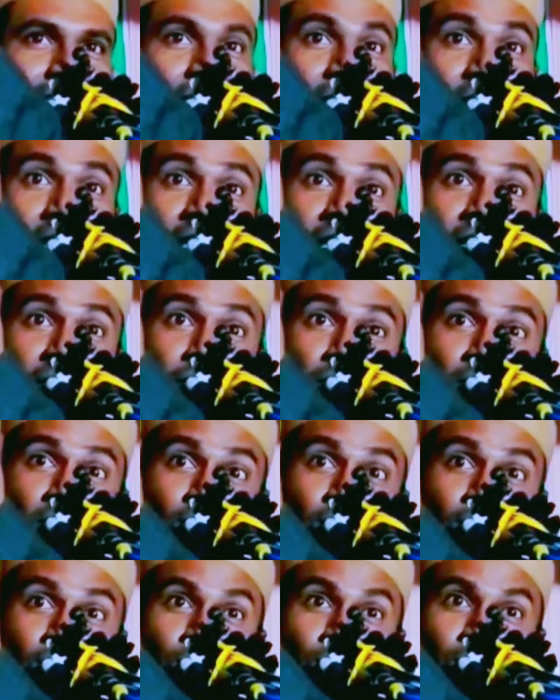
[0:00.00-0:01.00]
ঠিক
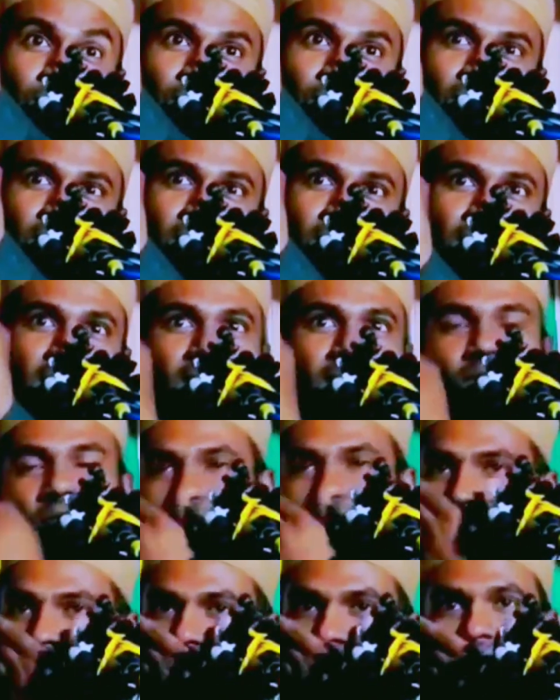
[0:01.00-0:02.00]
বলেছ তুমি
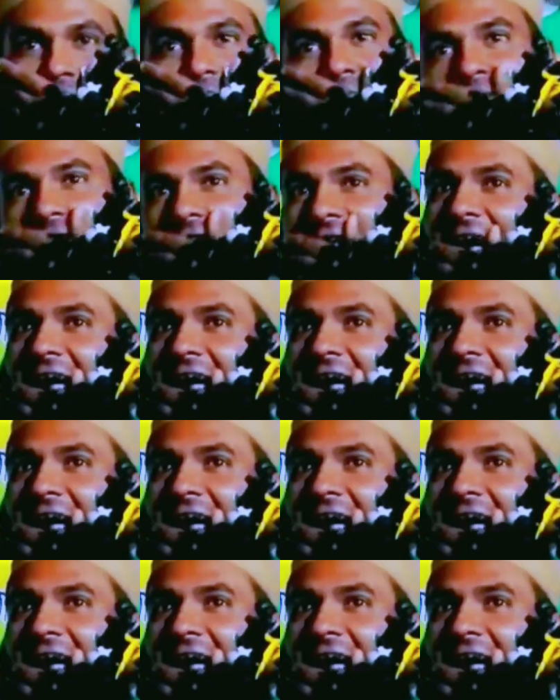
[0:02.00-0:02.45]
তবে তুমি তো